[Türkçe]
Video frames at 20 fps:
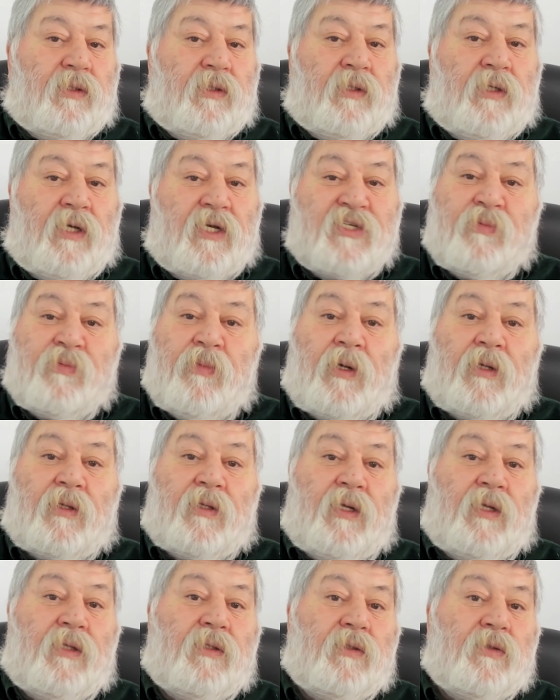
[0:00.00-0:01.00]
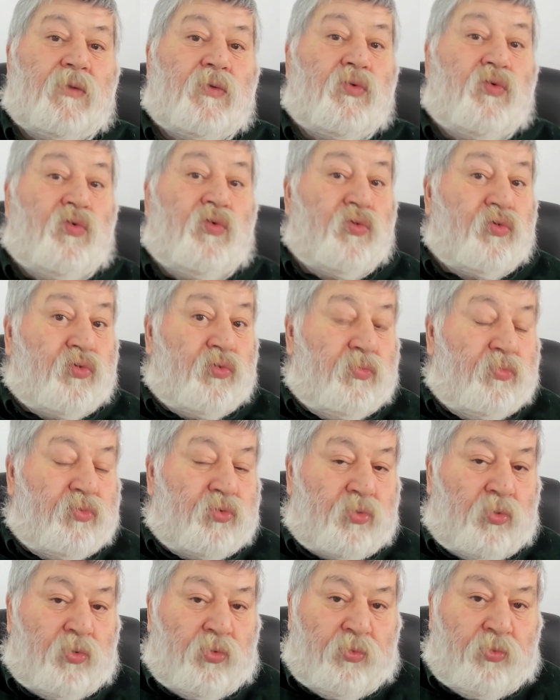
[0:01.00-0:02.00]
yazmaktan
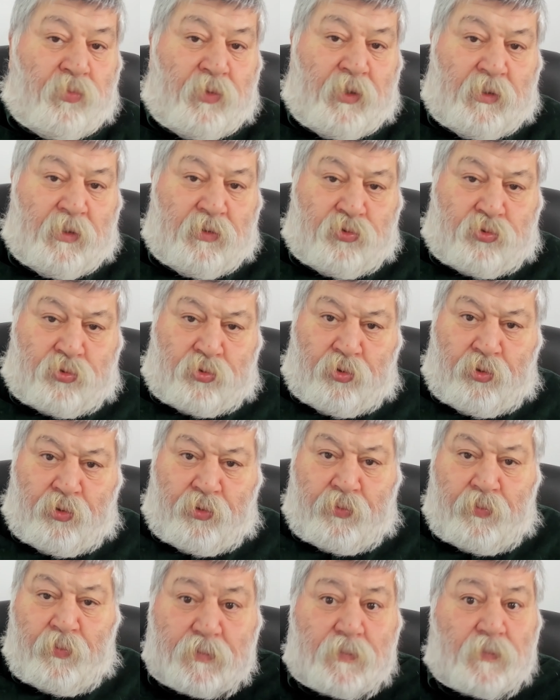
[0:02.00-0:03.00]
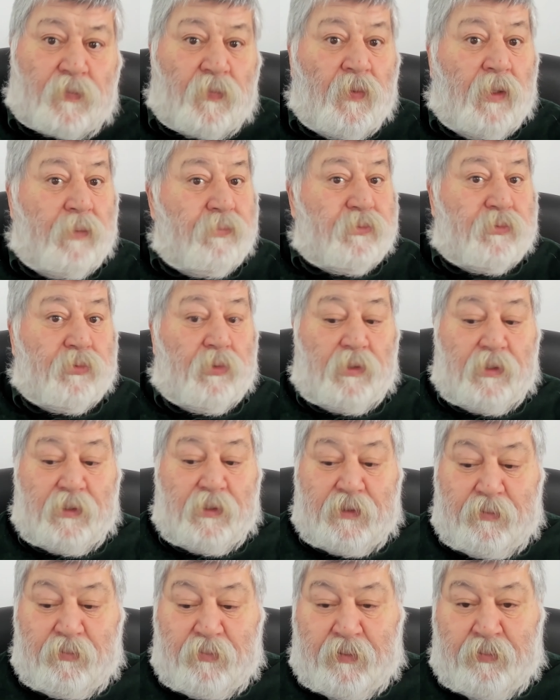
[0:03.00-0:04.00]
kurtulmuş oldum diye düşünüyorum. Hep
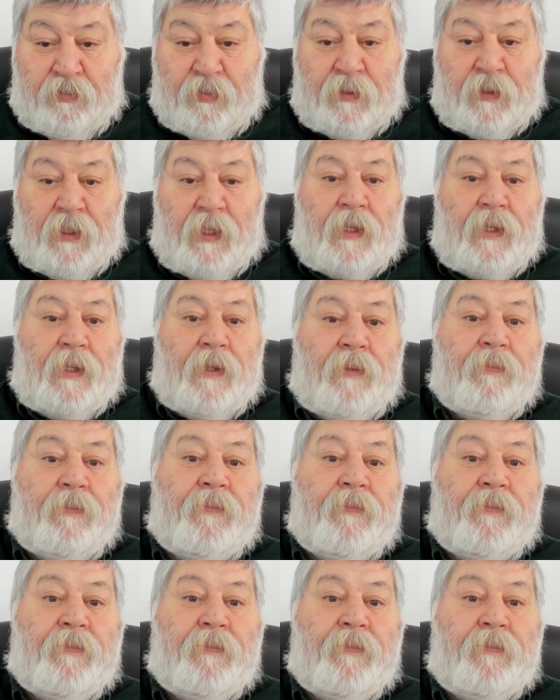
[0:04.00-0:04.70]
söylediğim gibi yani